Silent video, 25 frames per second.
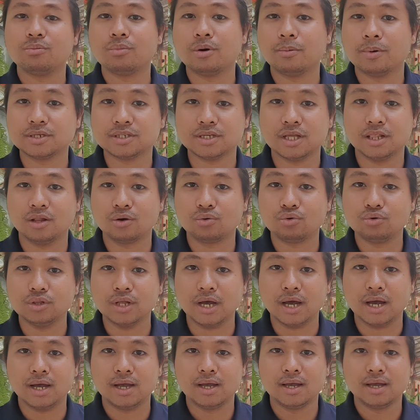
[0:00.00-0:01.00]
lumabas sa
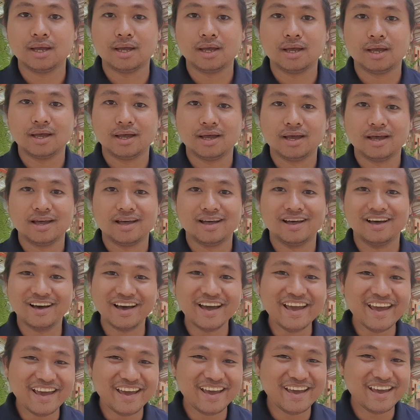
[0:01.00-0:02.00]
Laguna.
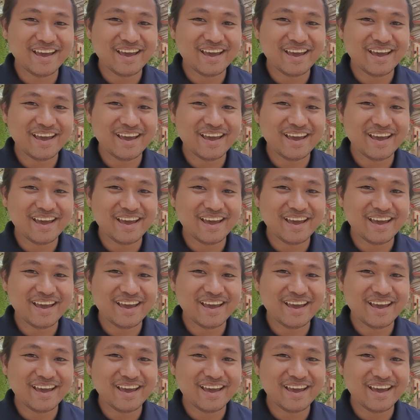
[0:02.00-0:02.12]
Okay,